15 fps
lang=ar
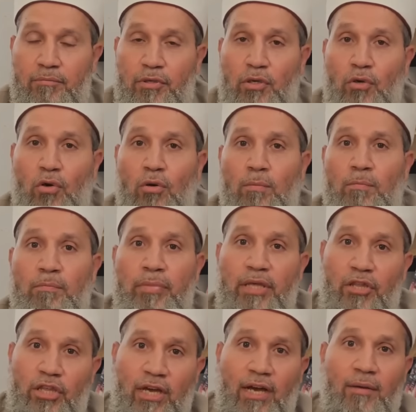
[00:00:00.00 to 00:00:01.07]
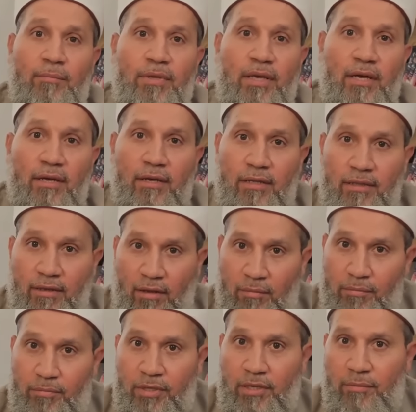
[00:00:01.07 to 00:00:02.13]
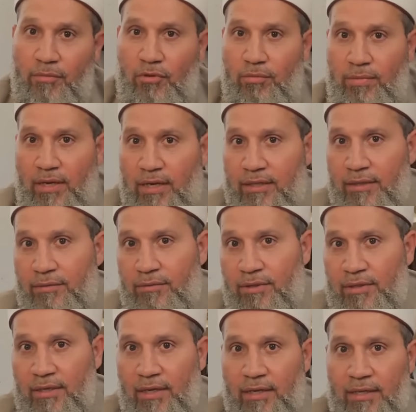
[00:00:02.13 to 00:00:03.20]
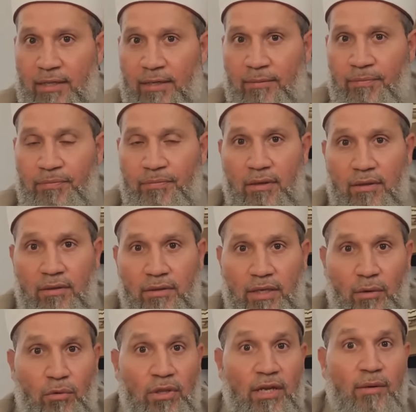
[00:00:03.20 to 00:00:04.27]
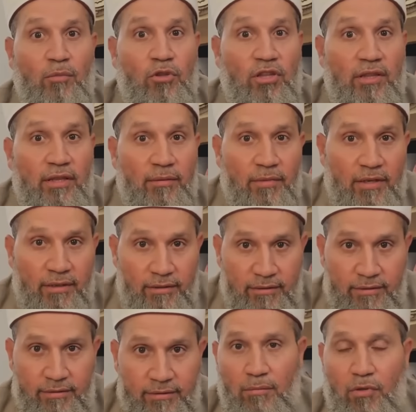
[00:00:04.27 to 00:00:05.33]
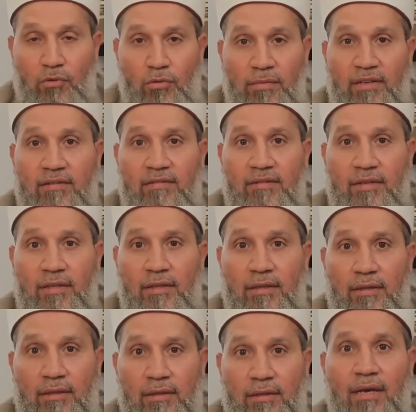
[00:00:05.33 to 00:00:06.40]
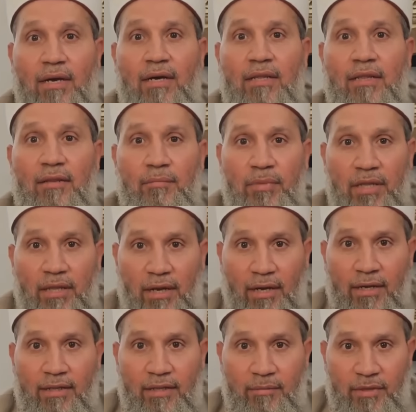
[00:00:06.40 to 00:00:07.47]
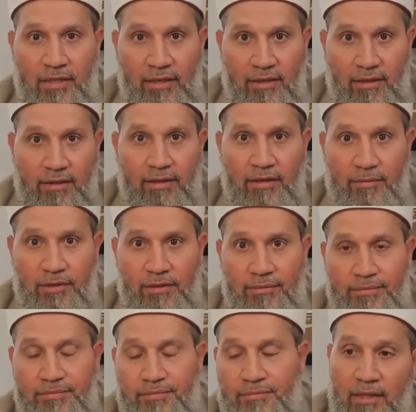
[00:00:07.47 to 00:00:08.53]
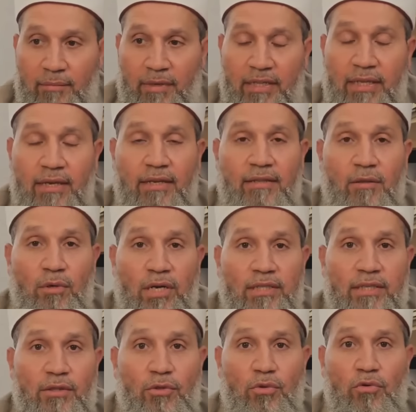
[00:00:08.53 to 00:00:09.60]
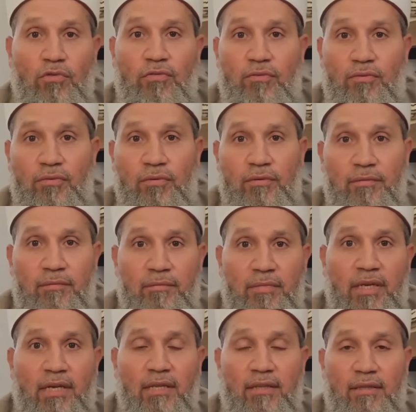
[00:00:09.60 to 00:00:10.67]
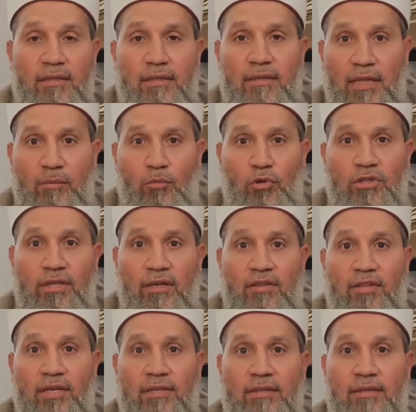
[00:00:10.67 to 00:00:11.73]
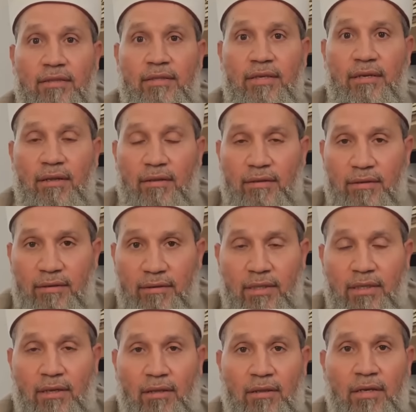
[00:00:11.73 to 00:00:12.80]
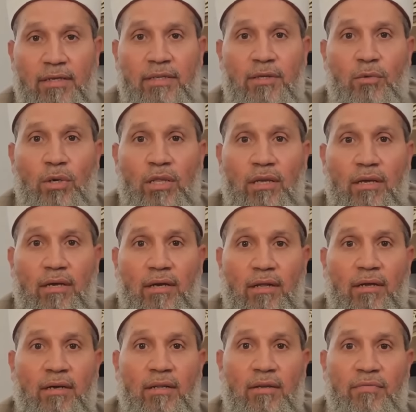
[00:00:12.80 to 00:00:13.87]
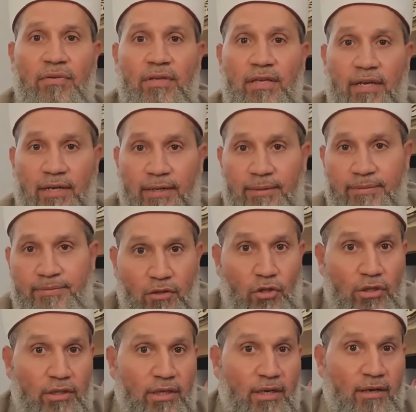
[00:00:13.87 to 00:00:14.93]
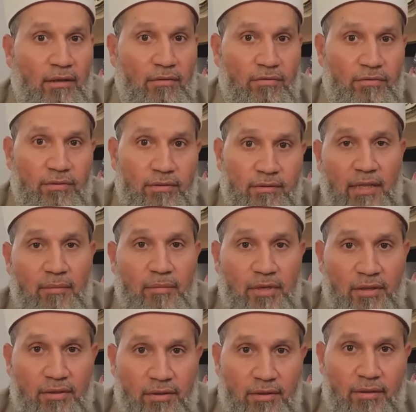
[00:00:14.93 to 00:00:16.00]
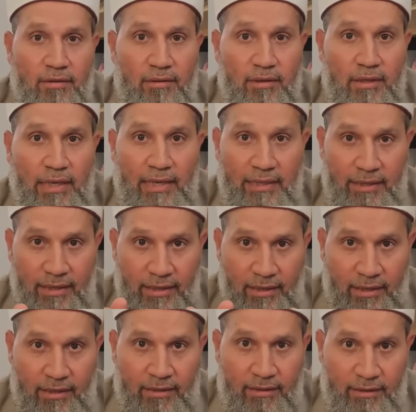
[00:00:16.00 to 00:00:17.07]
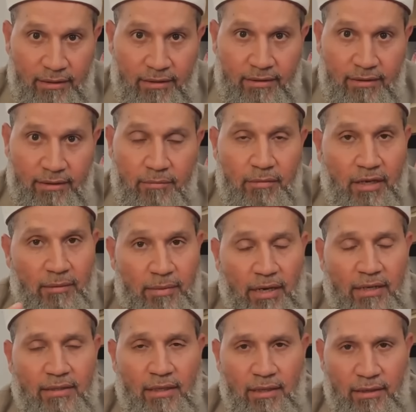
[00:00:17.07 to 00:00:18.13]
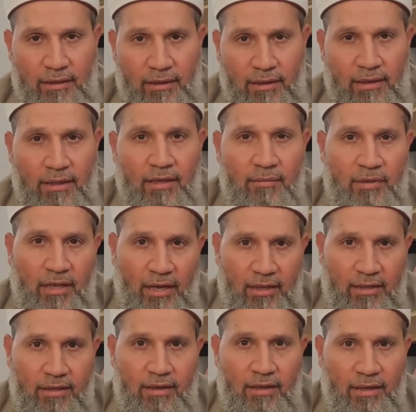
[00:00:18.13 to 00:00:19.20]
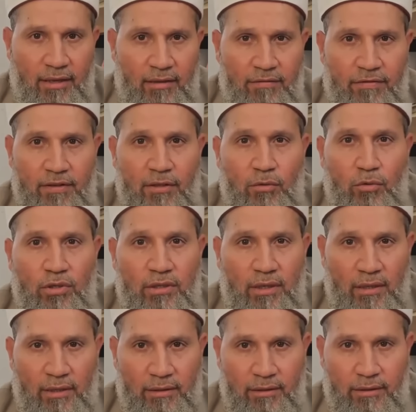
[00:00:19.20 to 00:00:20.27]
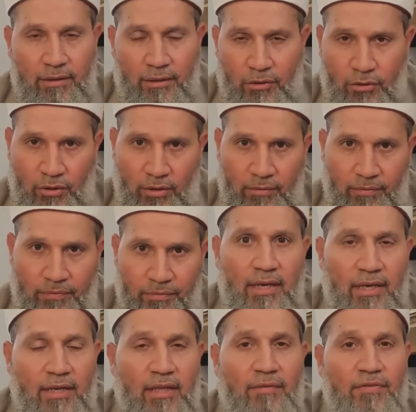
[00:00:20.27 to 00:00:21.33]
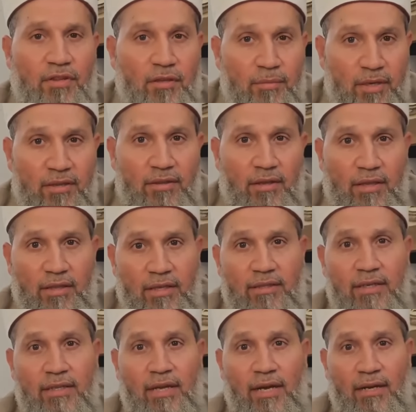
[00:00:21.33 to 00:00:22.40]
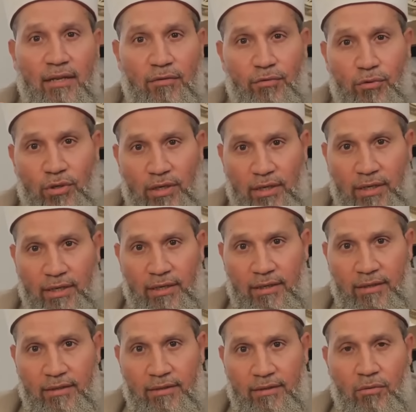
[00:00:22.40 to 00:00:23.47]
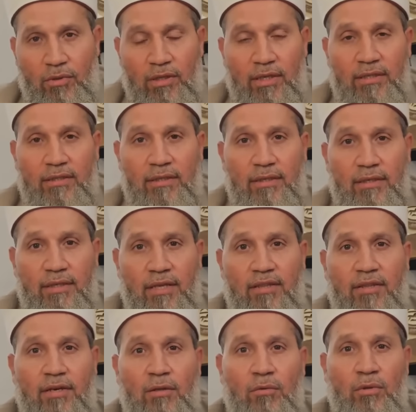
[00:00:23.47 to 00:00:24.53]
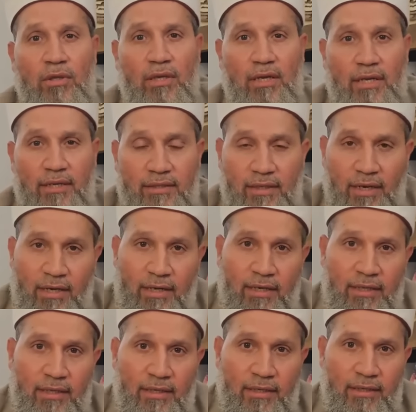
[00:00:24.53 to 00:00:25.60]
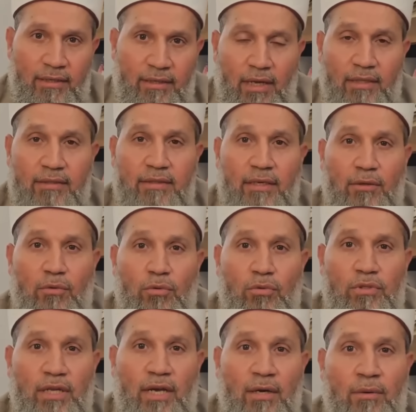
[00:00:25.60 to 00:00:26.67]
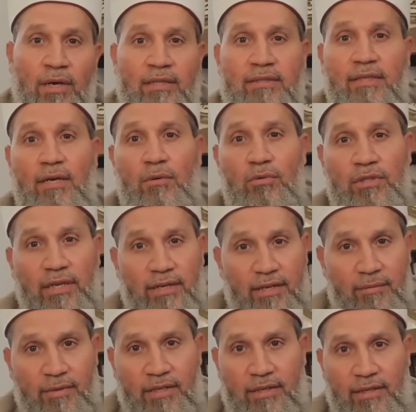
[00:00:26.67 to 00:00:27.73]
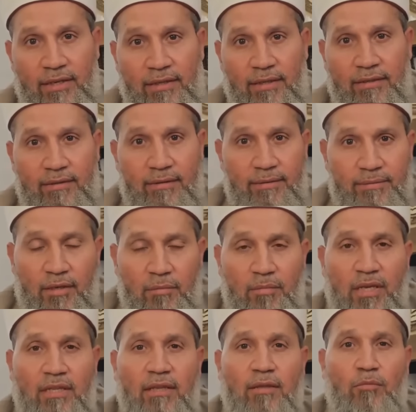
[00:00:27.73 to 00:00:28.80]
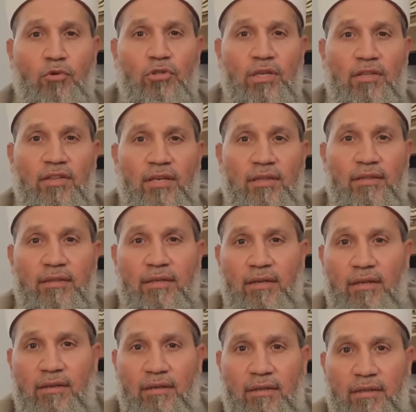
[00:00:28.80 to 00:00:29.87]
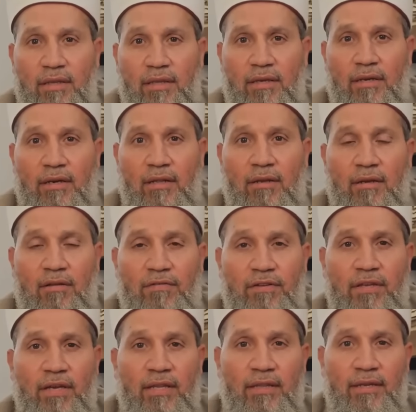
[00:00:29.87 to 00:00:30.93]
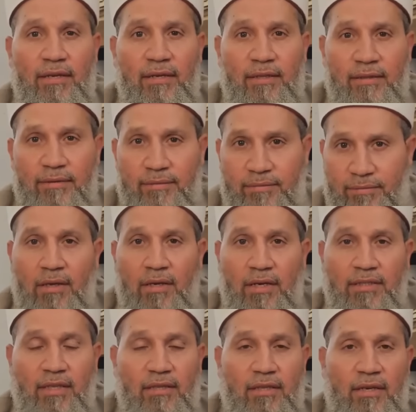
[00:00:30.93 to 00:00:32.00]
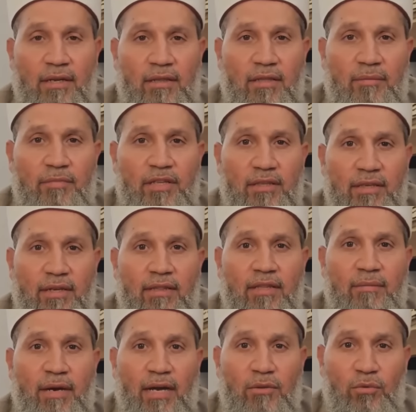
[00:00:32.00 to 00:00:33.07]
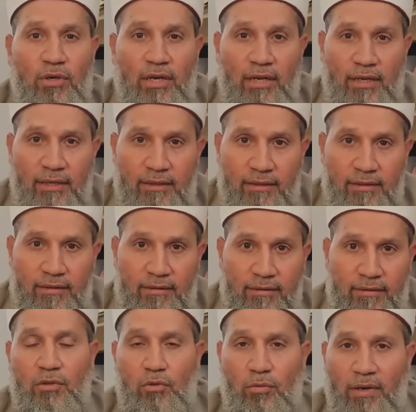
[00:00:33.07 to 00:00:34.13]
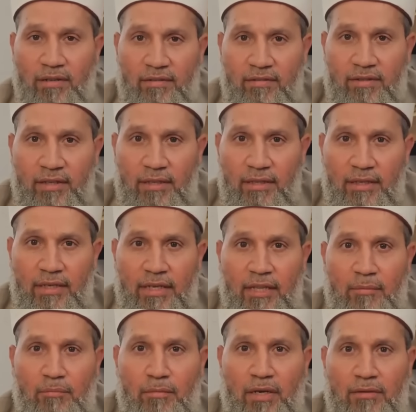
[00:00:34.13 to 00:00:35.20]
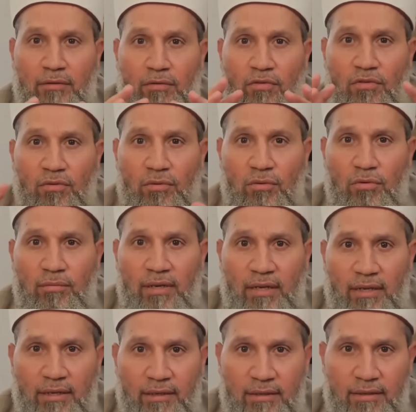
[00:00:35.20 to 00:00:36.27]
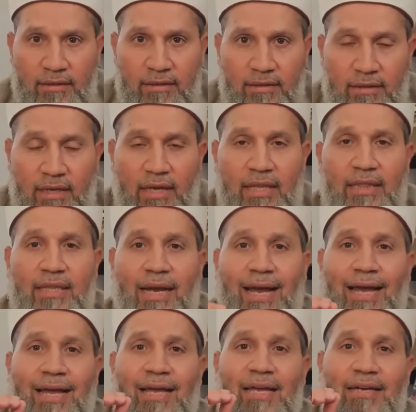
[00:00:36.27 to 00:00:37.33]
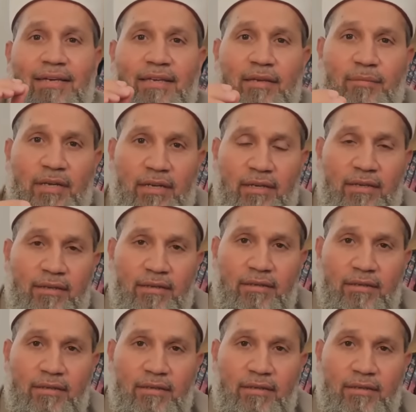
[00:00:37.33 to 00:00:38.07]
بحب شعبها لربهم سبحانه وتعالى دولة مسلمة بتمثل قلب العالم الإسلامي لما نيجي دلوقتي نشوف مين المتصدر للرأي والقرار فيها عشان نعرف هل مصر الآن ما بعد الانقلاب العسكري 2013 هي نفس مصر التي نعرفها والتي نسأل الله تعالى أن تكون أو أن تعود كما كانت مين المتصدر للقرار فيها الآن؟ احنا النهاردة بنتكلم عن واحد يمثل المنظومة الحاكمة